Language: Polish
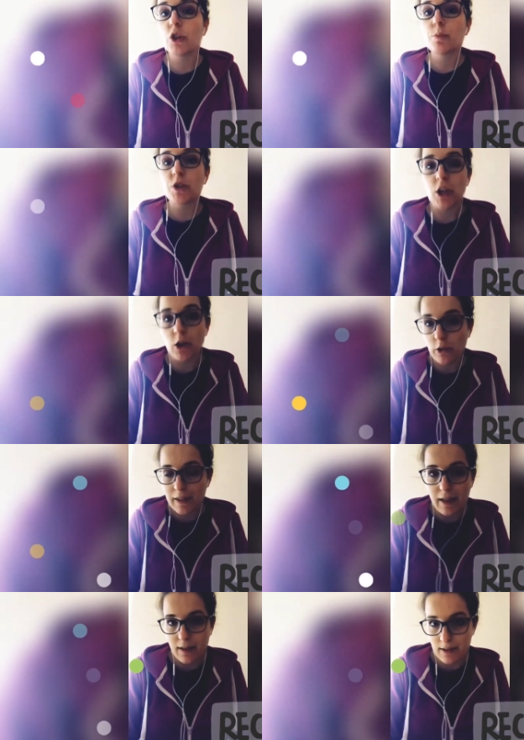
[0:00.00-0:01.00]

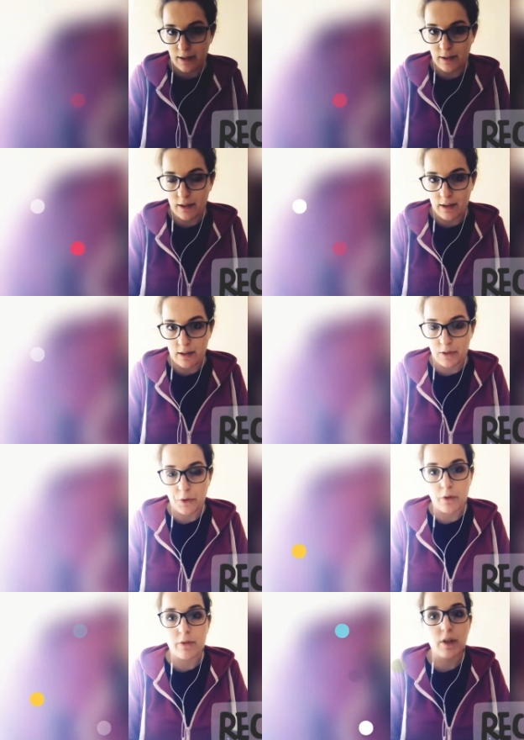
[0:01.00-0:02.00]
przeglądarkach
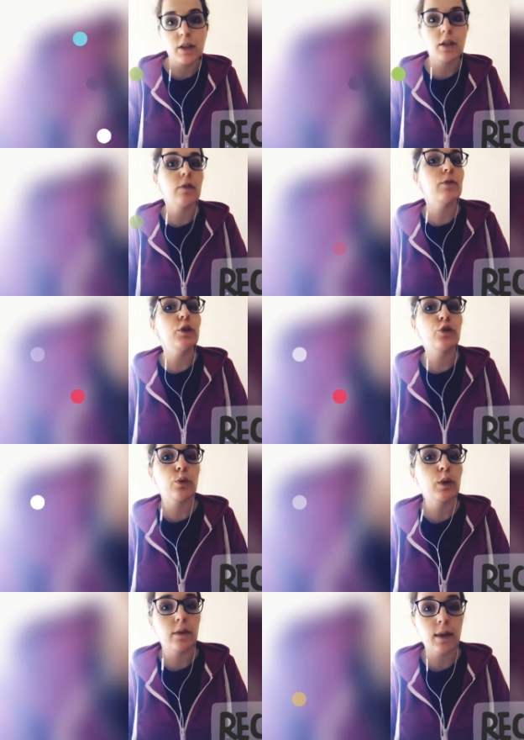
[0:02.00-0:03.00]
internetowych i
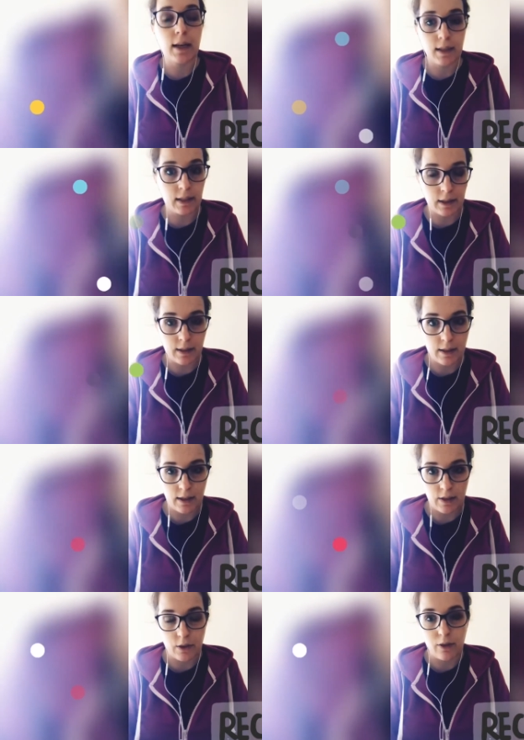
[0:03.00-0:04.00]
wyszukiwarkach
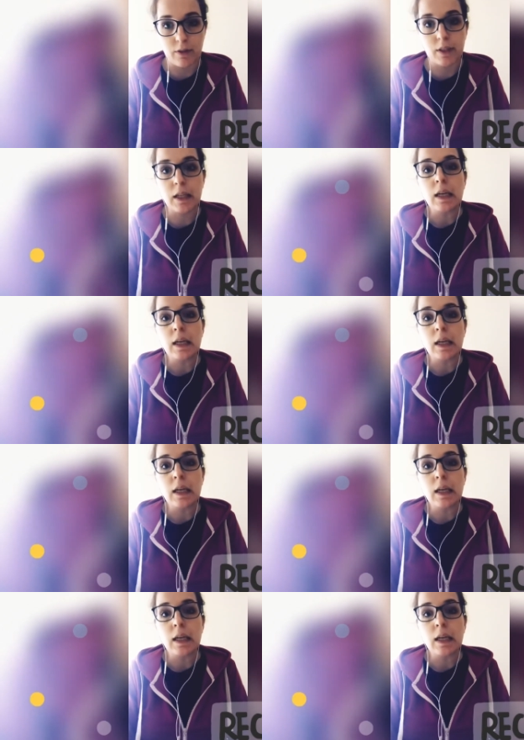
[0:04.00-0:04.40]
internetowych.